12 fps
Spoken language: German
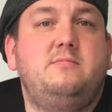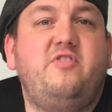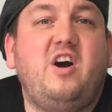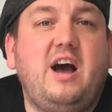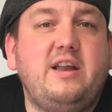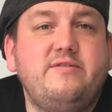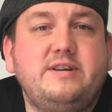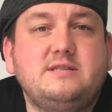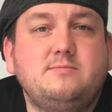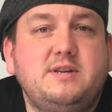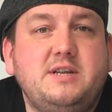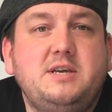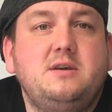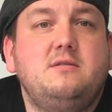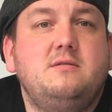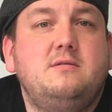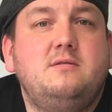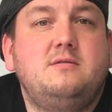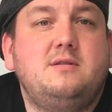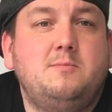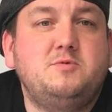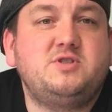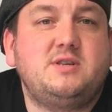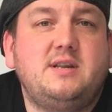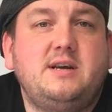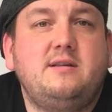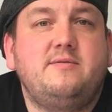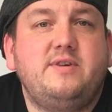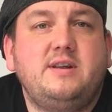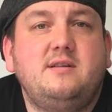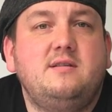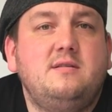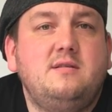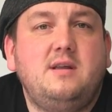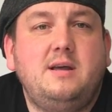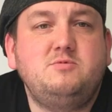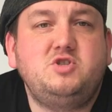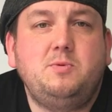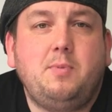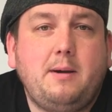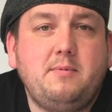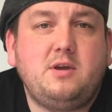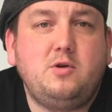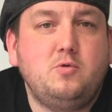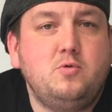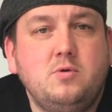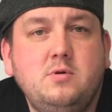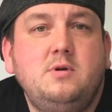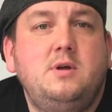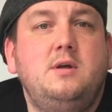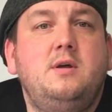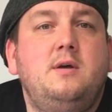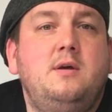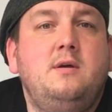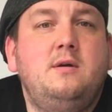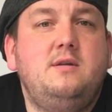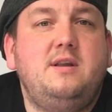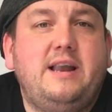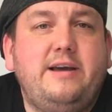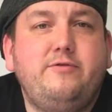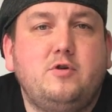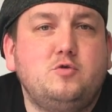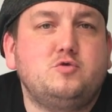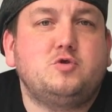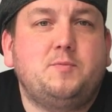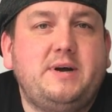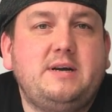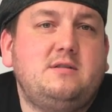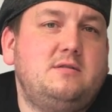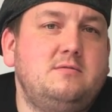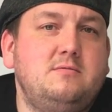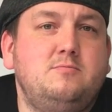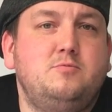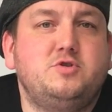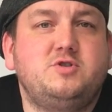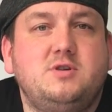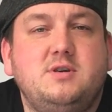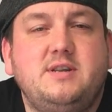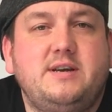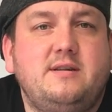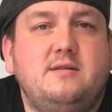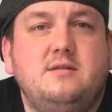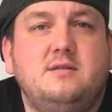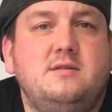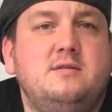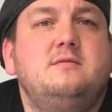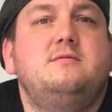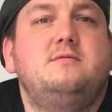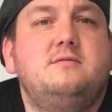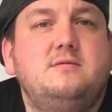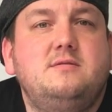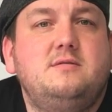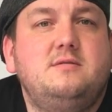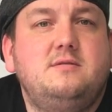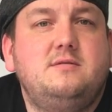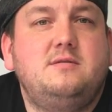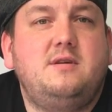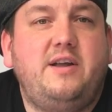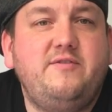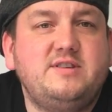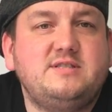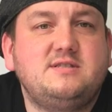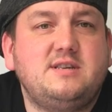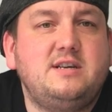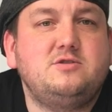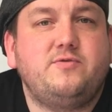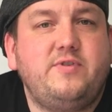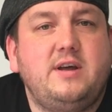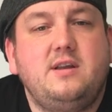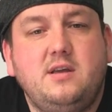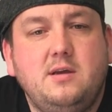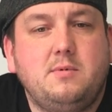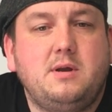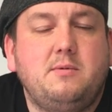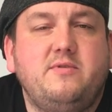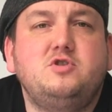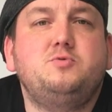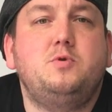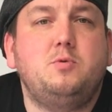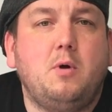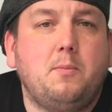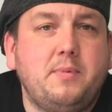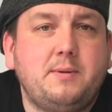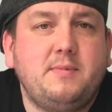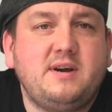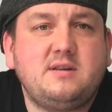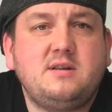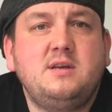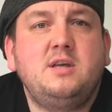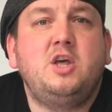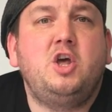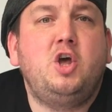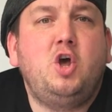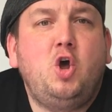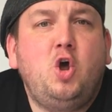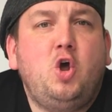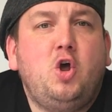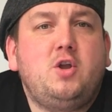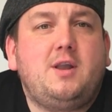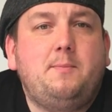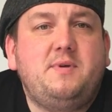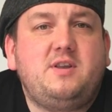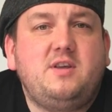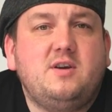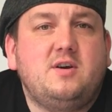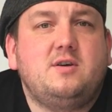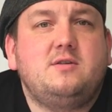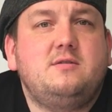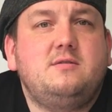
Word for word: verraten wir erstmal nicht. Da müsst ihr dann, wenn MG Barbecue die Live-Verlosung macht, müsst ihr dann äh, anwesend sein, sofern ihr hier bei dem Gewinnspiel überhaupt mitmacht, damit ihr